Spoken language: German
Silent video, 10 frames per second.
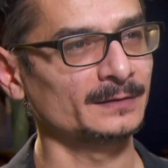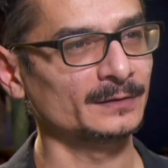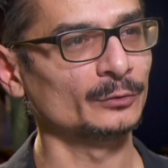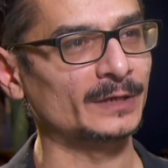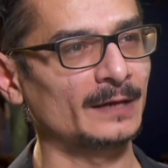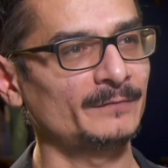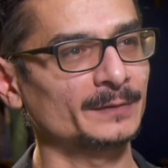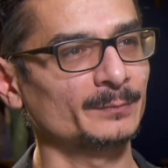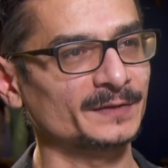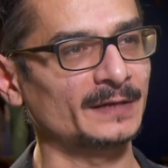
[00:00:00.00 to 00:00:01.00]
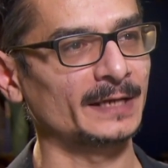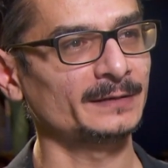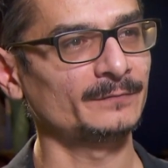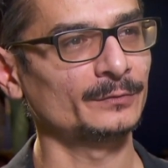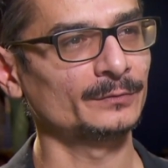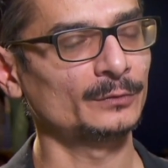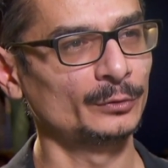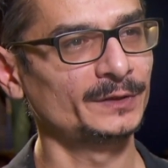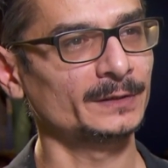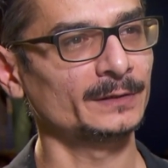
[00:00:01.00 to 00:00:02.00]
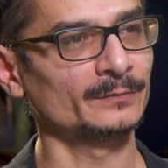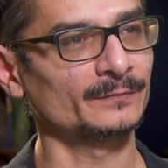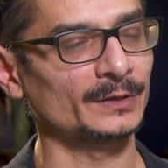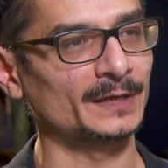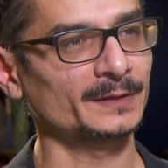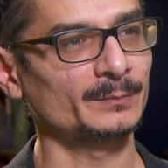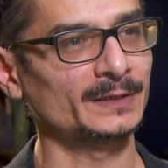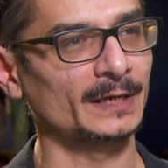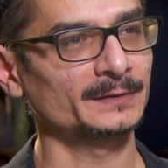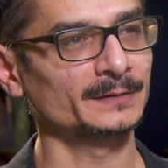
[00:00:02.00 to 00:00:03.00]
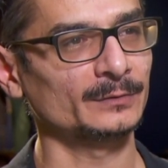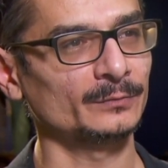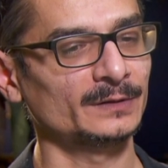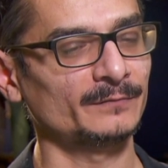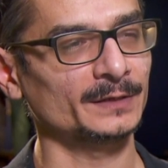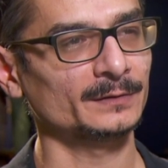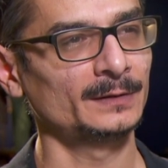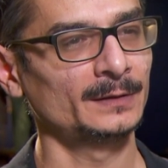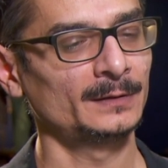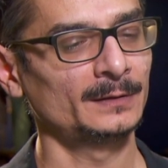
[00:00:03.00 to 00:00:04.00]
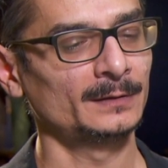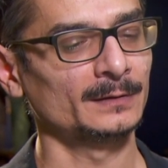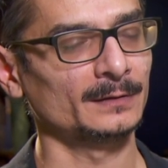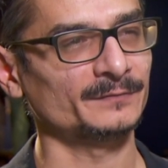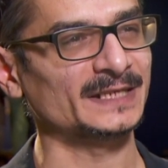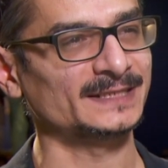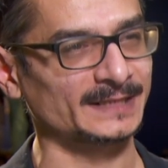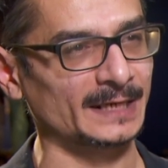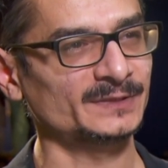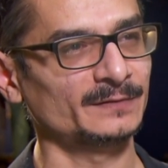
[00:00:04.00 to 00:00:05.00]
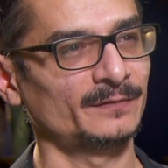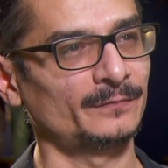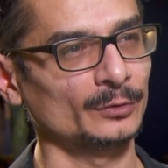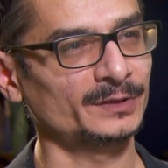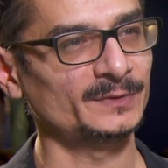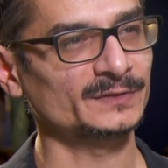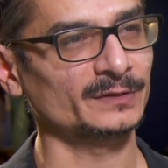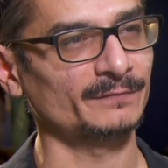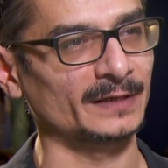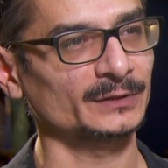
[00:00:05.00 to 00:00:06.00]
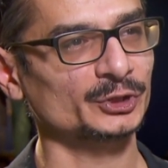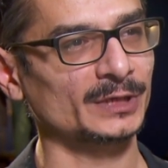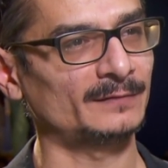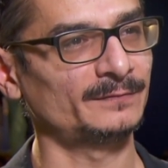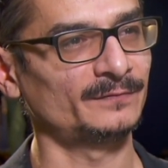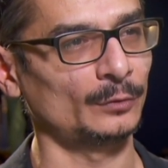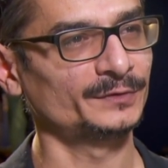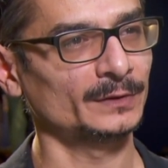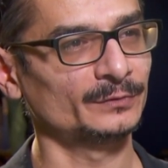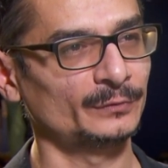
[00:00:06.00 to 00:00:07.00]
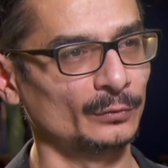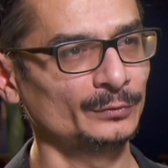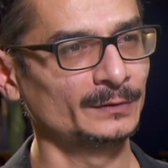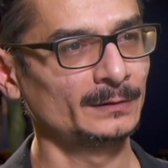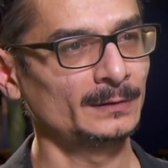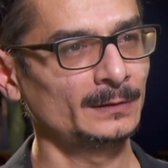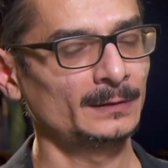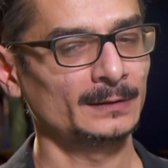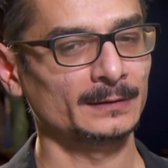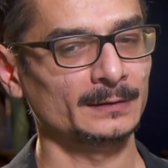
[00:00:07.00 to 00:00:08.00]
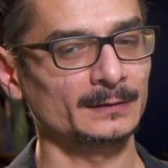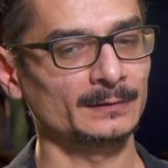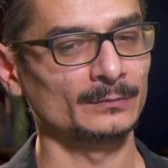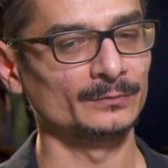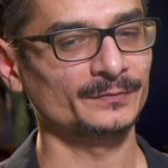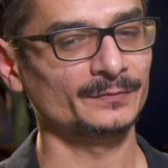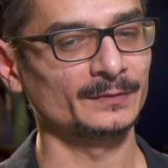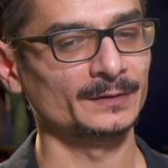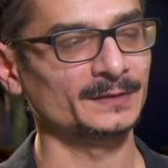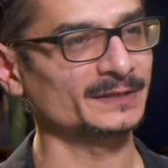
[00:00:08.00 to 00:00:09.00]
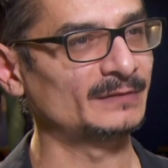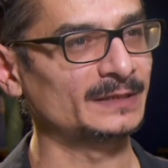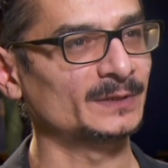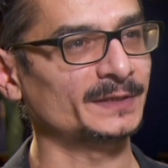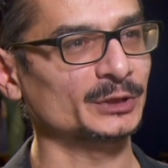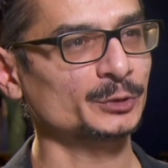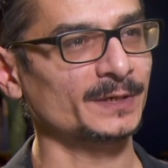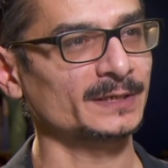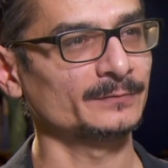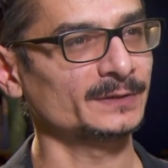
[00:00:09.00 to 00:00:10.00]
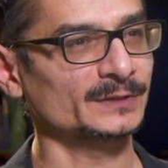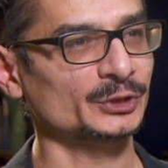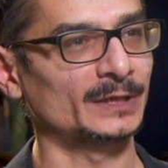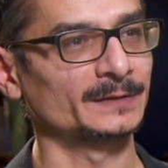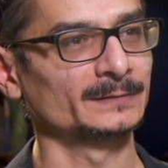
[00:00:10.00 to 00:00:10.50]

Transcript: der Türkei werden Parteien, die von Kurdinnen und von anderen Minderheiten gegründet werden, äh, aufs Extremste verfolgt, bis zu Gefängnisstrafen, Folter und Tod. und das will niemand ansprechen und das ist schade.